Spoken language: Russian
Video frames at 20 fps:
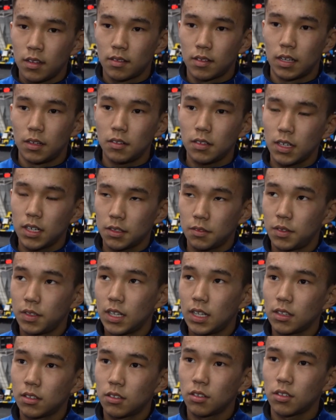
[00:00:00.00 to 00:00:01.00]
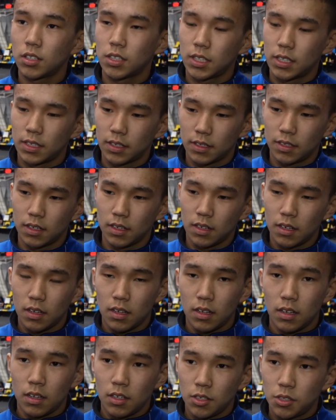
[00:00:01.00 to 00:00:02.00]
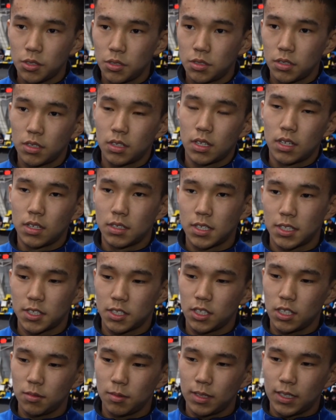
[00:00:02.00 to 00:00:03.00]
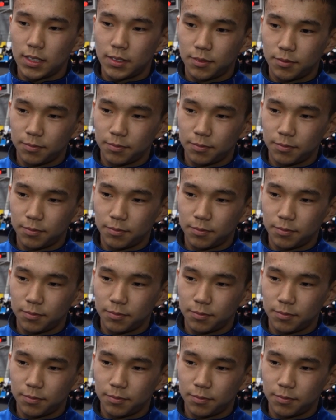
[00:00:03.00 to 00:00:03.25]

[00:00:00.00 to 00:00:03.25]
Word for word: За выход в финал тоже чуть-чуть тяжело было.